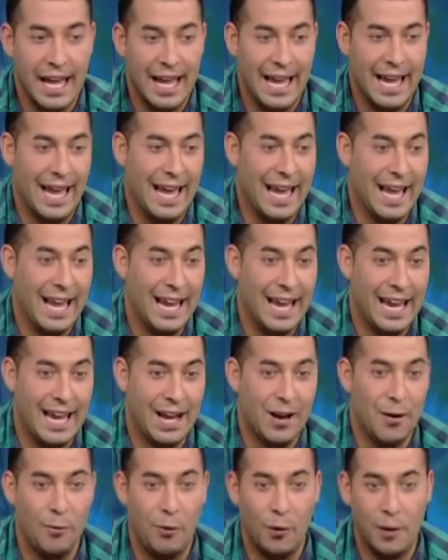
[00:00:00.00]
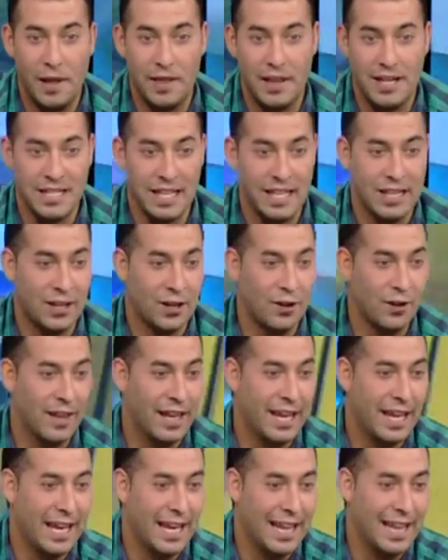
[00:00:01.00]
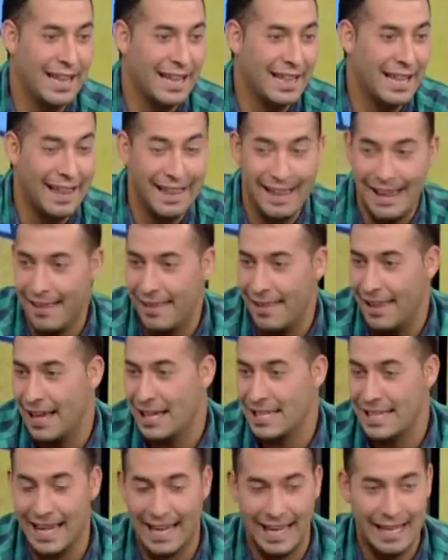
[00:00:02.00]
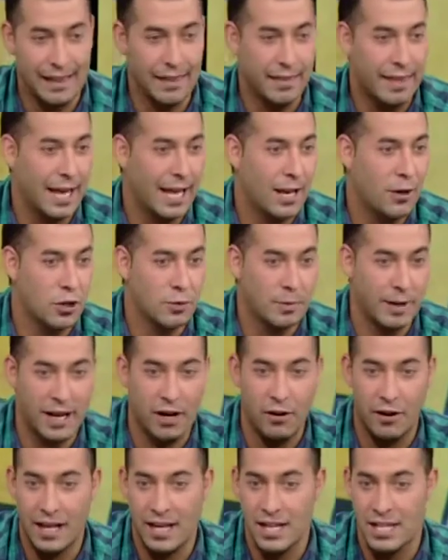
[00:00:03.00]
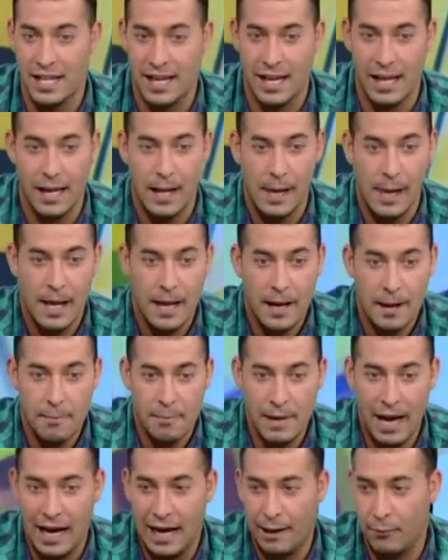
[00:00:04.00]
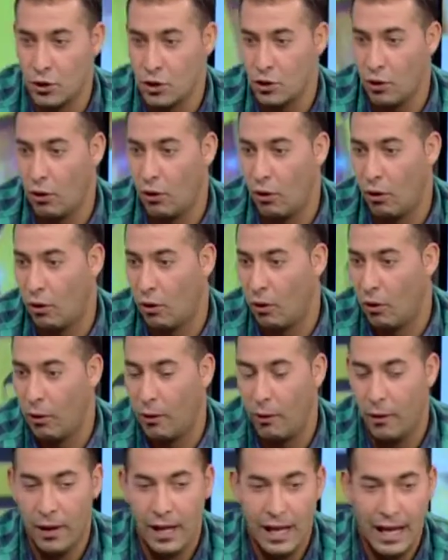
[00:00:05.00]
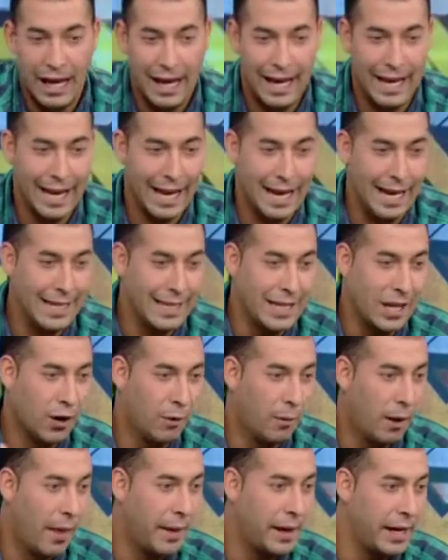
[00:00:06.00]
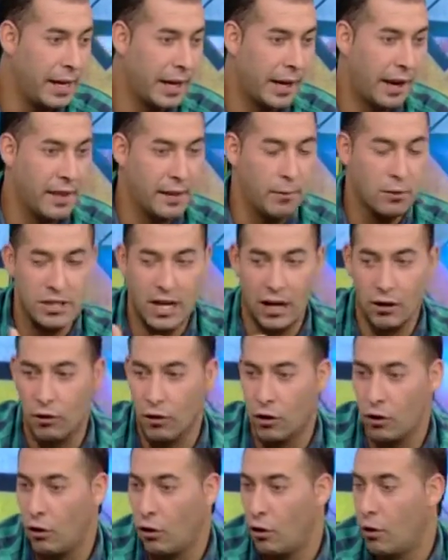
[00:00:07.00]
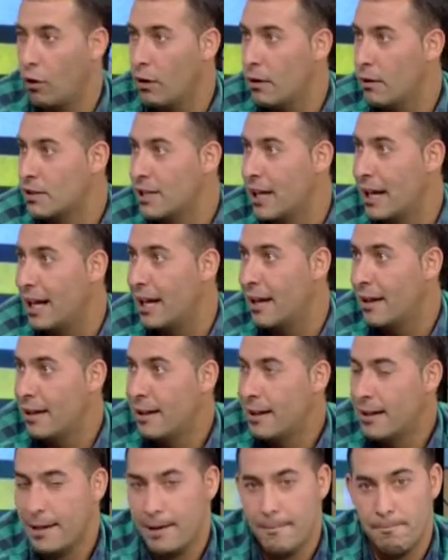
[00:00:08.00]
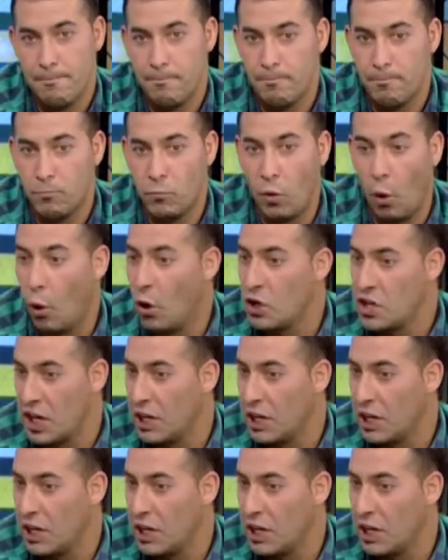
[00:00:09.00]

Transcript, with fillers: Eh, como dices, dentro de, 10 días, de 15, nos viene Orense, viajamos luego al eh, Atlético Madrid, recibimos al Corcón, o sea, todos los